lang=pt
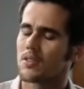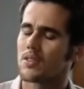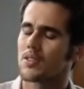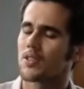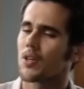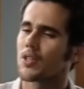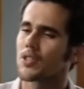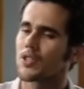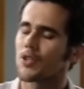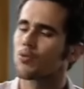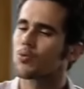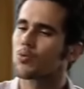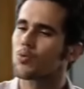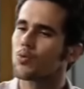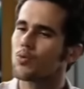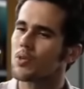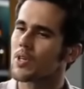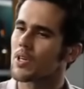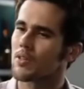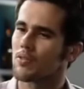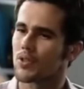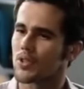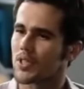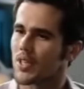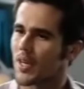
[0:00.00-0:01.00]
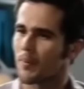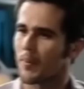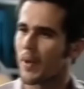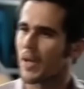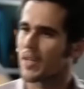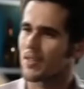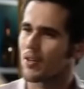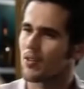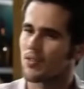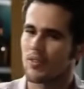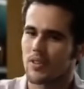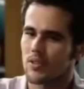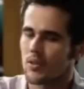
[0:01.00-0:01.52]
Gente, eu acho que eu nunca vou te amar,
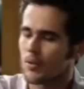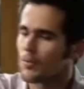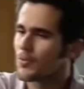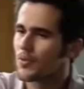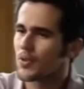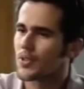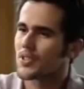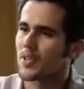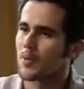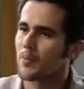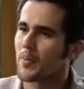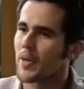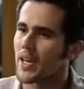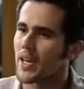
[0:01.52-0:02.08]
talvez como você